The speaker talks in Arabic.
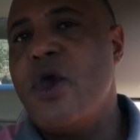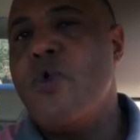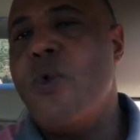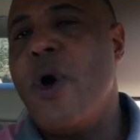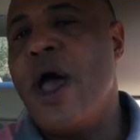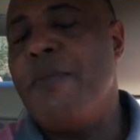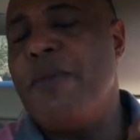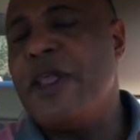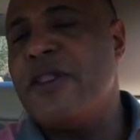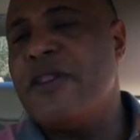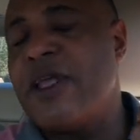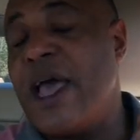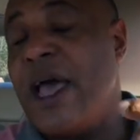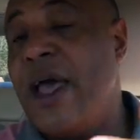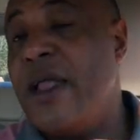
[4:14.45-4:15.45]

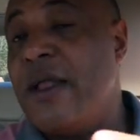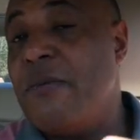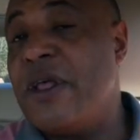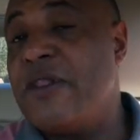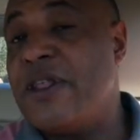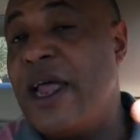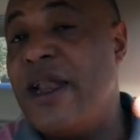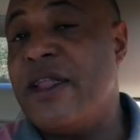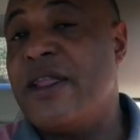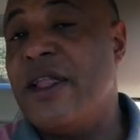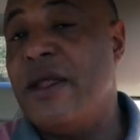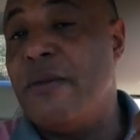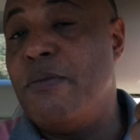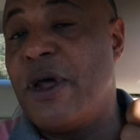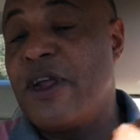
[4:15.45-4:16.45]
وإذا كان مسألة
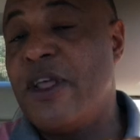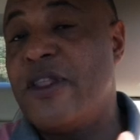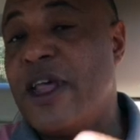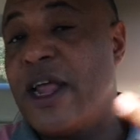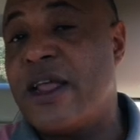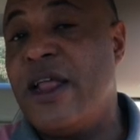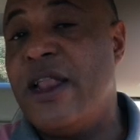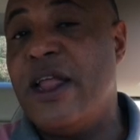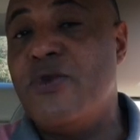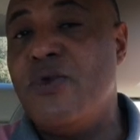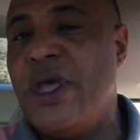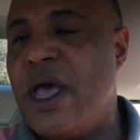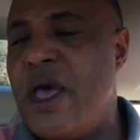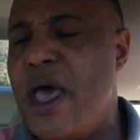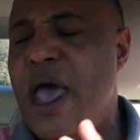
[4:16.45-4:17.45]
أن المريض ترك
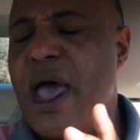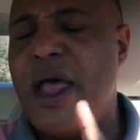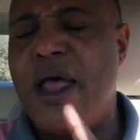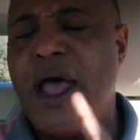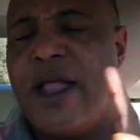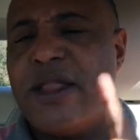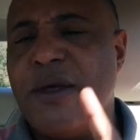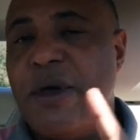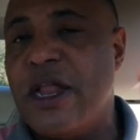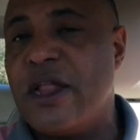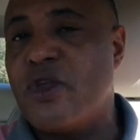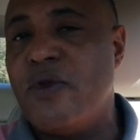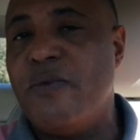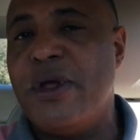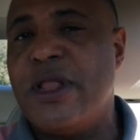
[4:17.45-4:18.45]
الأدوية آه، حتى ما
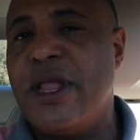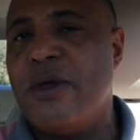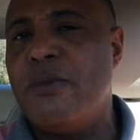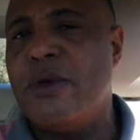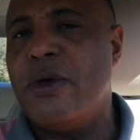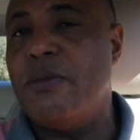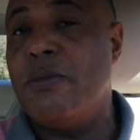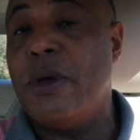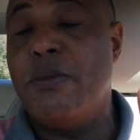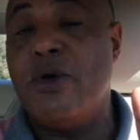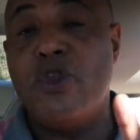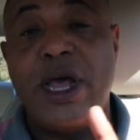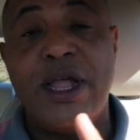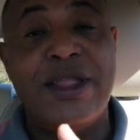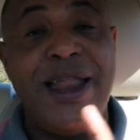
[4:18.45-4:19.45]
ندخل
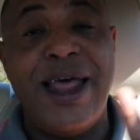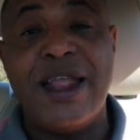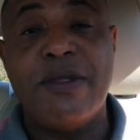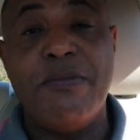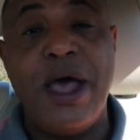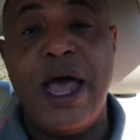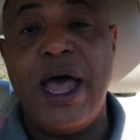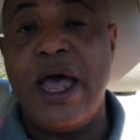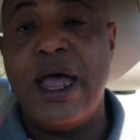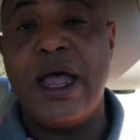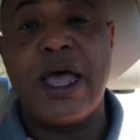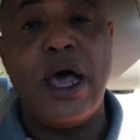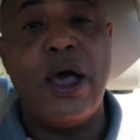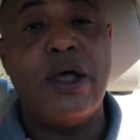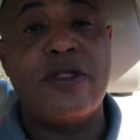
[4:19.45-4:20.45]
مجادلات
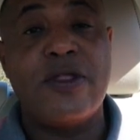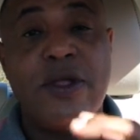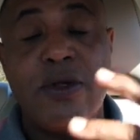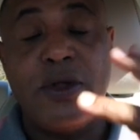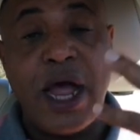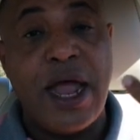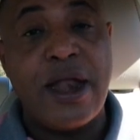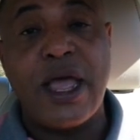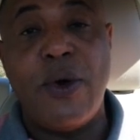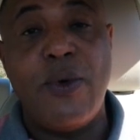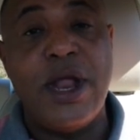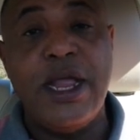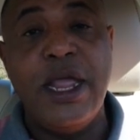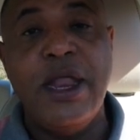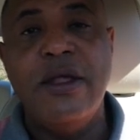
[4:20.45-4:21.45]
مع صناع
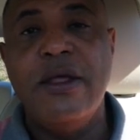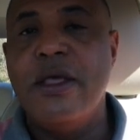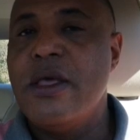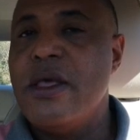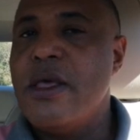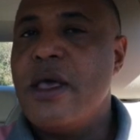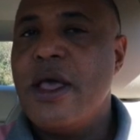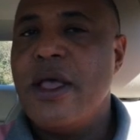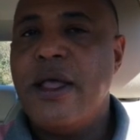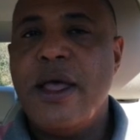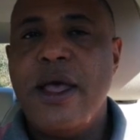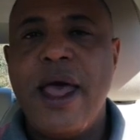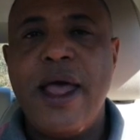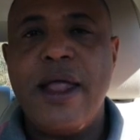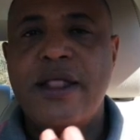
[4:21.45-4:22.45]
القوانين
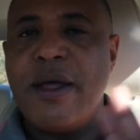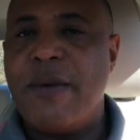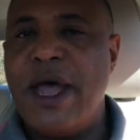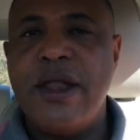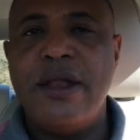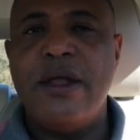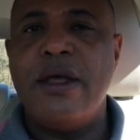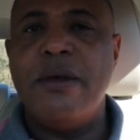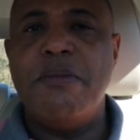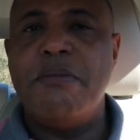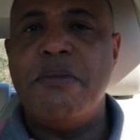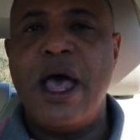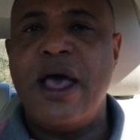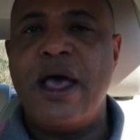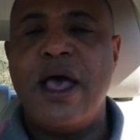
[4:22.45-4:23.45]
آه، طبعا
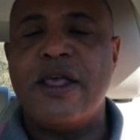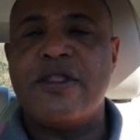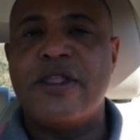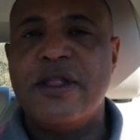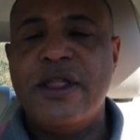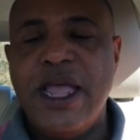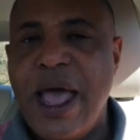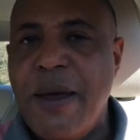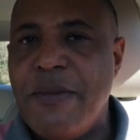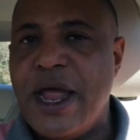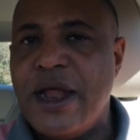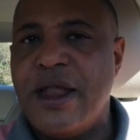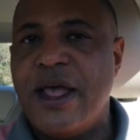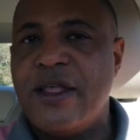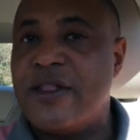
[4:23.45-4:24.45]
ما أستطيع أمن
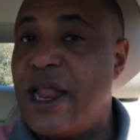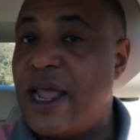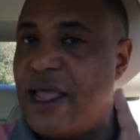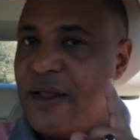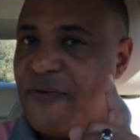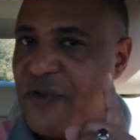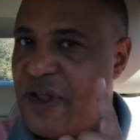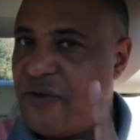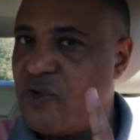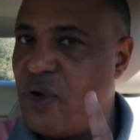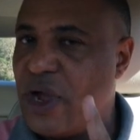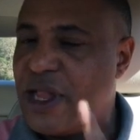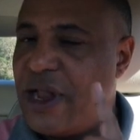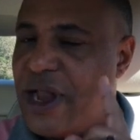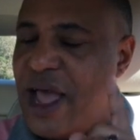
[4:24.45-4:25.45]
الناس لكن في نفس
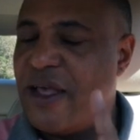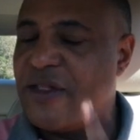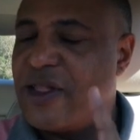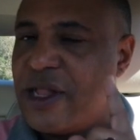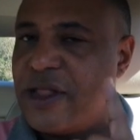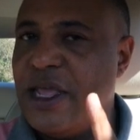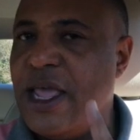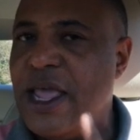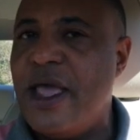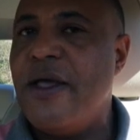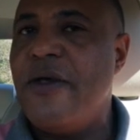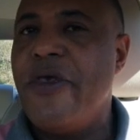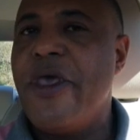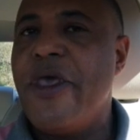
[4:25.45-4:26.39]
الوقت لا أستطيع